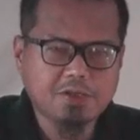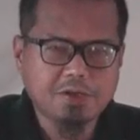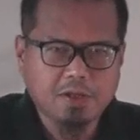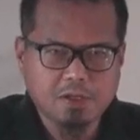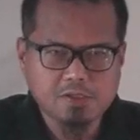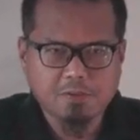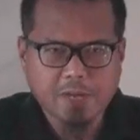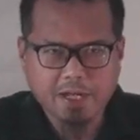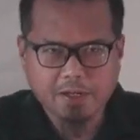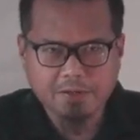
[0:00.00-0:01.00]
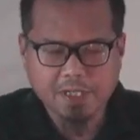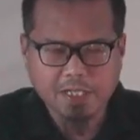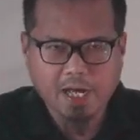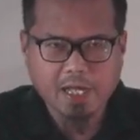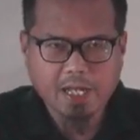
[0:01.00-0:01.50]
na ito ni Allah subhanahu wa
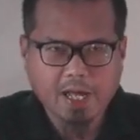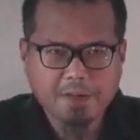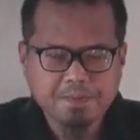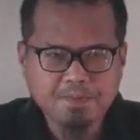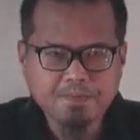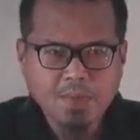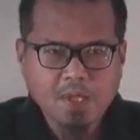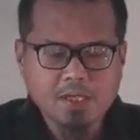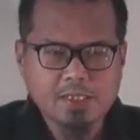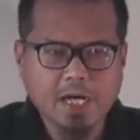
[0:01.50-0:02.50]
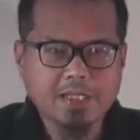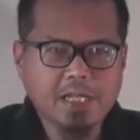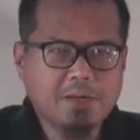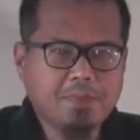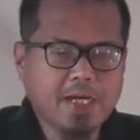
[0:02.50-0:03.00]
ta'ala sa
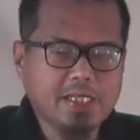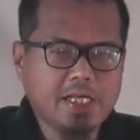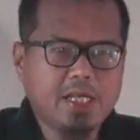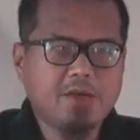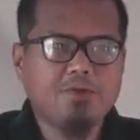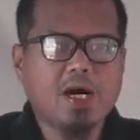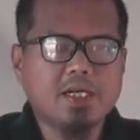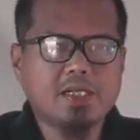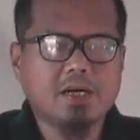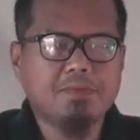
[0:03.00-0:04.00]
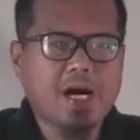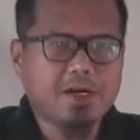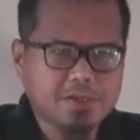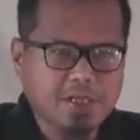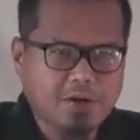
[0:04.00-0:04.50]
kanilang pagdiriwang ng
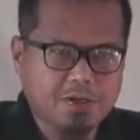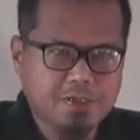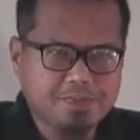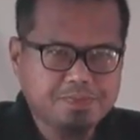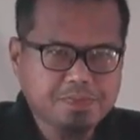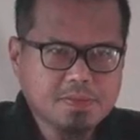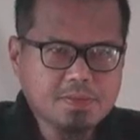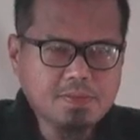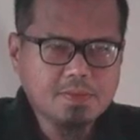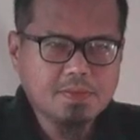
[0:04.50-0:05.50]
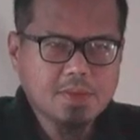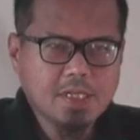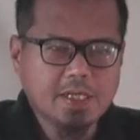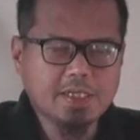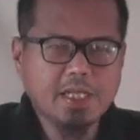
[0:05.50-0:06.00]
bagong taon.
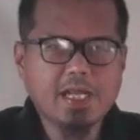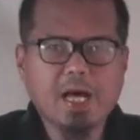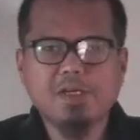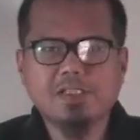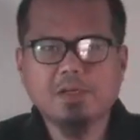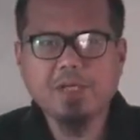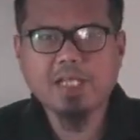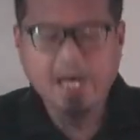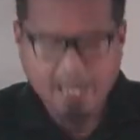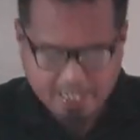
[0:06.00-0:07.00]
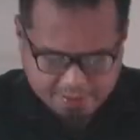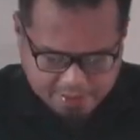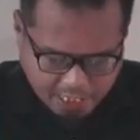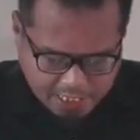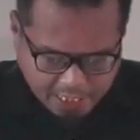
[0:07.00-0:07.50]
Hindi lamang sa
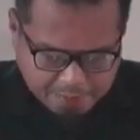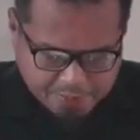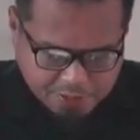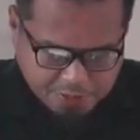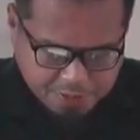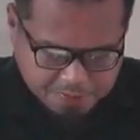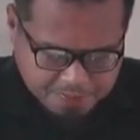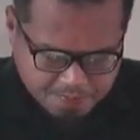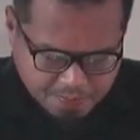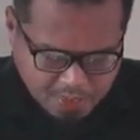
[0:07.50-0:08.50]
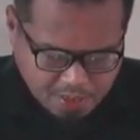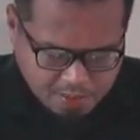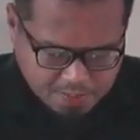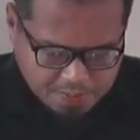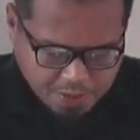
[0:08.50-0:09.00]
bidaa nakalakip nito,
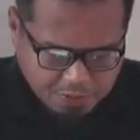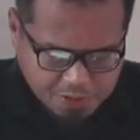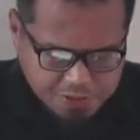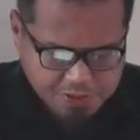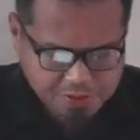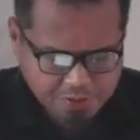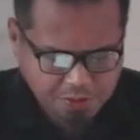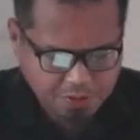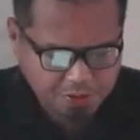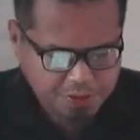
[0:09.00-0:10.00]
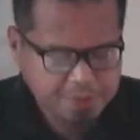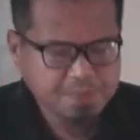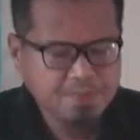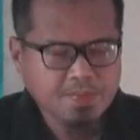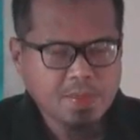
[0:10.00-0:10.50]
bagkus doon
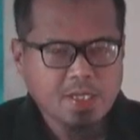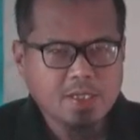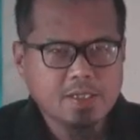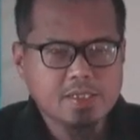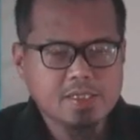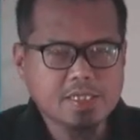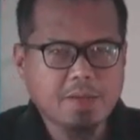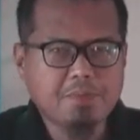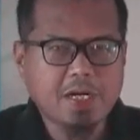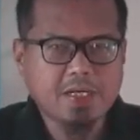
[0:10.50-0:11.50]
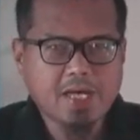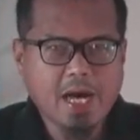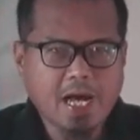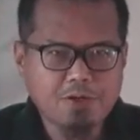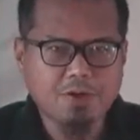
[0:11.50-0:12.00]
sa
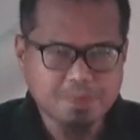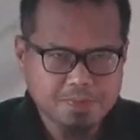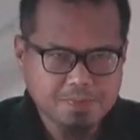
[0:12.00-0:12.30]
paghalo